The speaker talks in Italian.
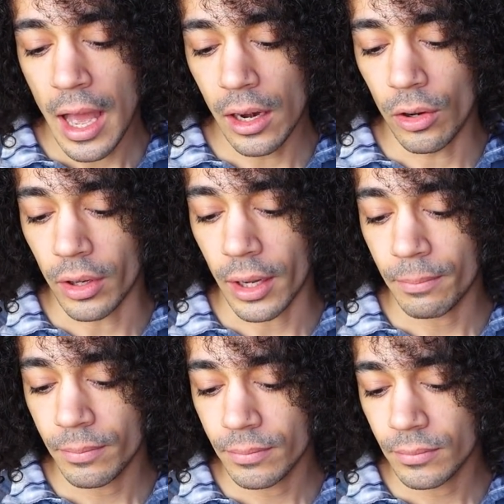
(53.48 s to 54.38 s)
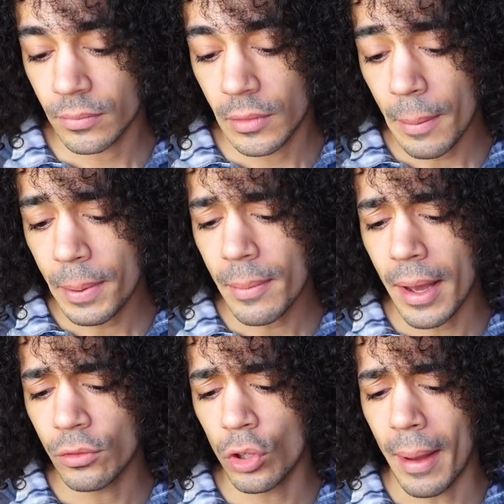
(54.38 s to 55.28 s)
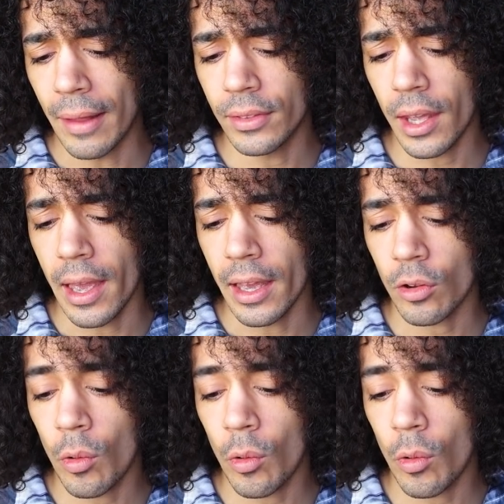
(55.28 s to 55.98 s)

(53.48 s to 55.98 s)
Allora, la prima domanda è: